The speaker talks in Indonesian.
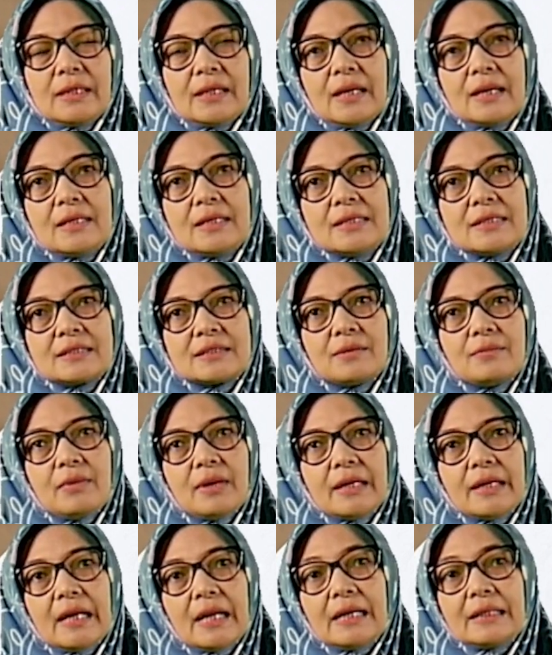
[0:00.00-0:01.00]
Nah,
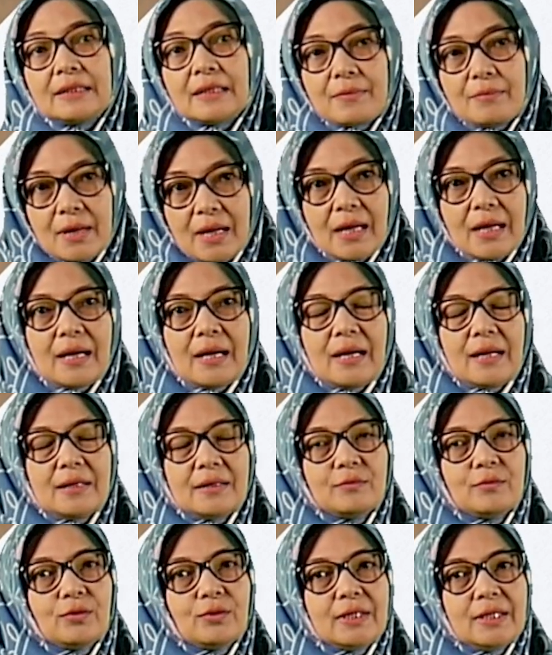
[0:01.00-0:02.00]
sebagai latar belakang
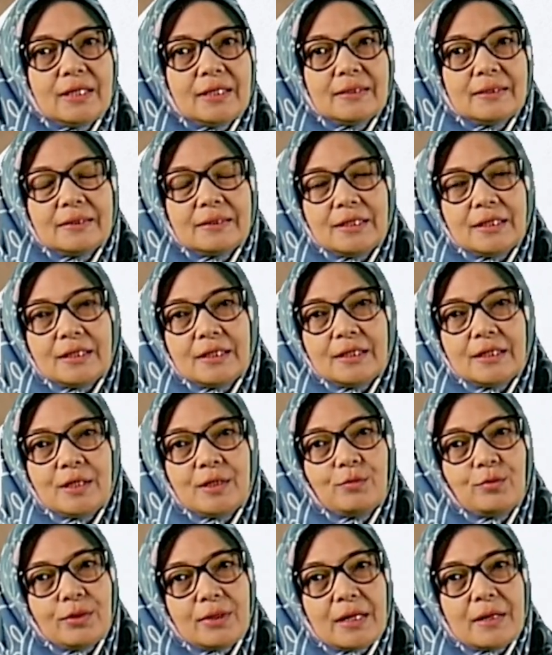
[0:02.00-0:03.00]
mungkin e,
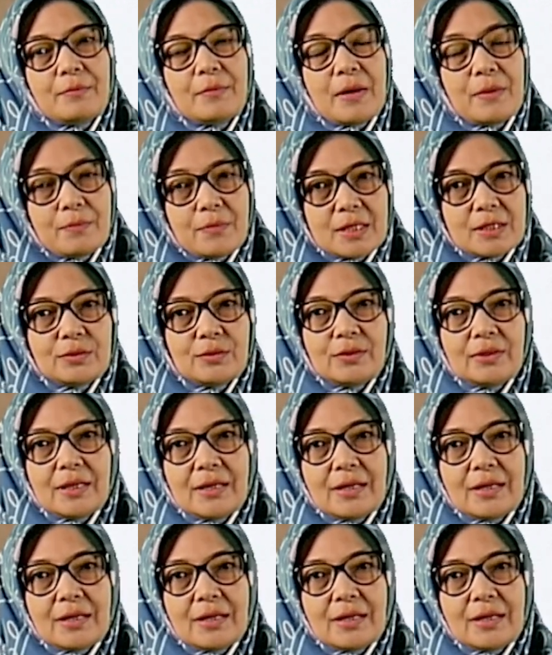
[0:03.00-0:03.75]
Ibu dan Bapak sudah